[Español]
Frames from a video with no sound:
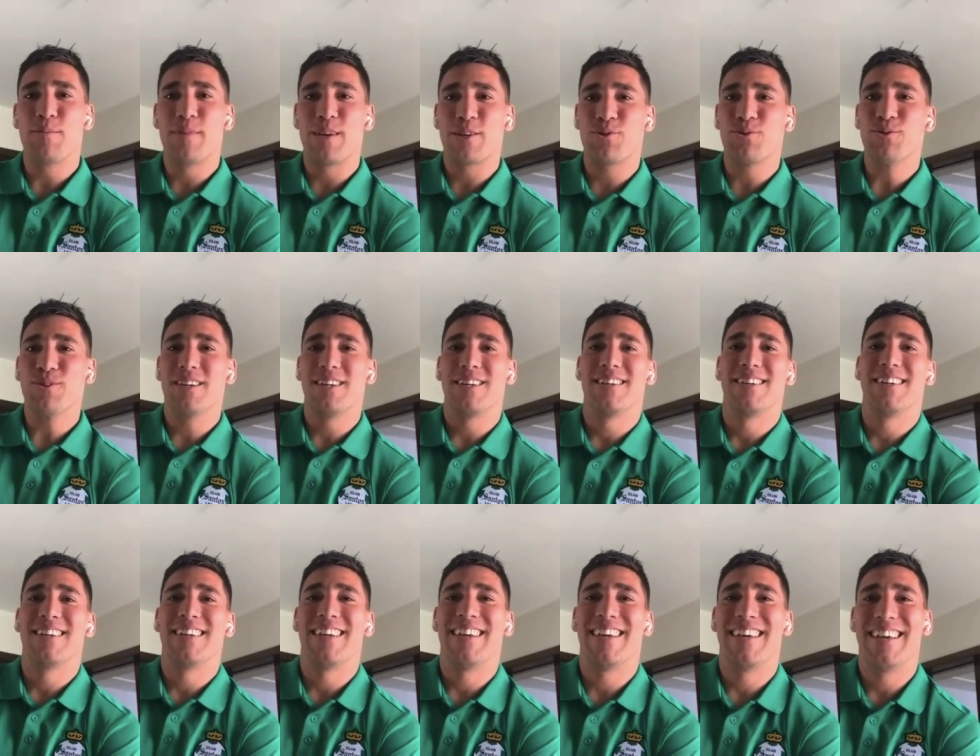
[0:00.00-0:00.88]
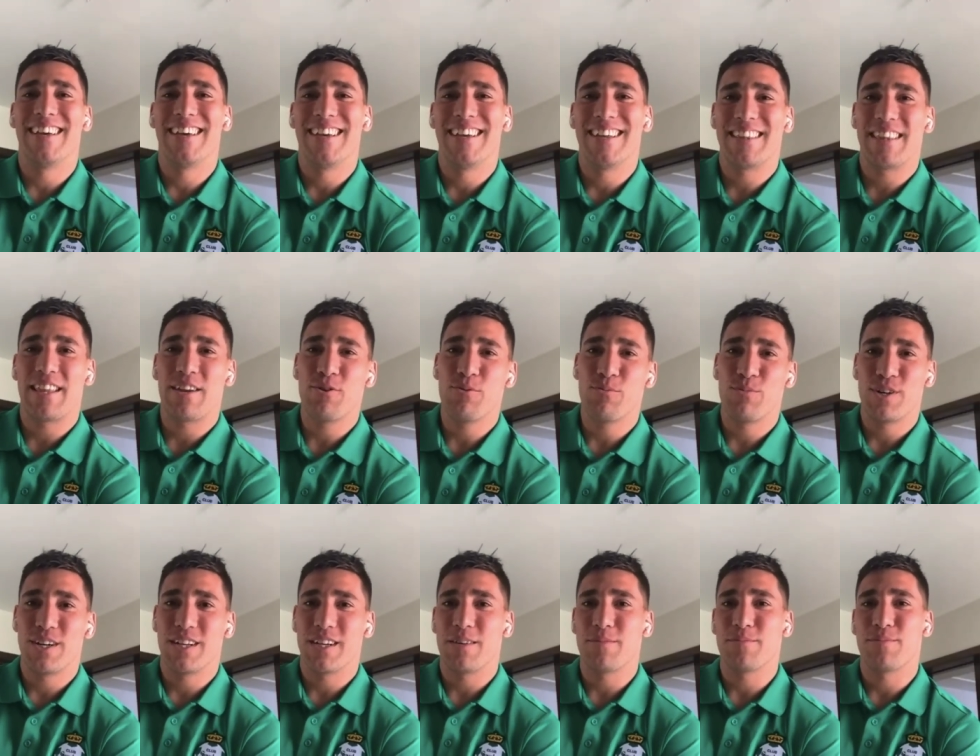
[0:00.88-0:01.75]
mi equipo me ayuda. Eh,
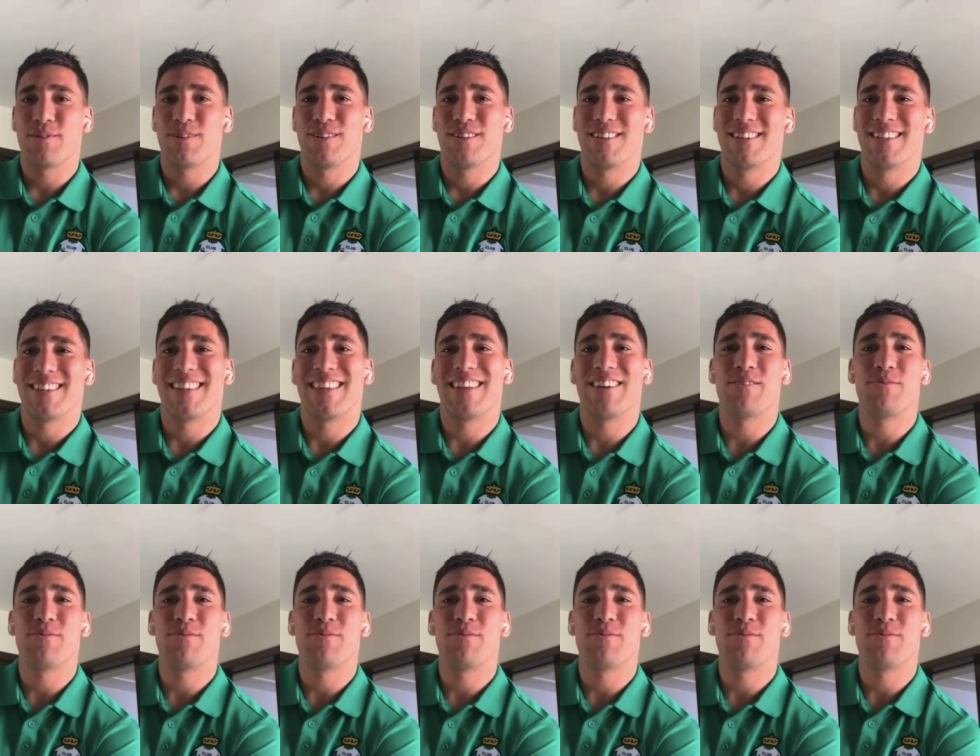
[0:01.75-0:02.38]
tengo un buen equipo,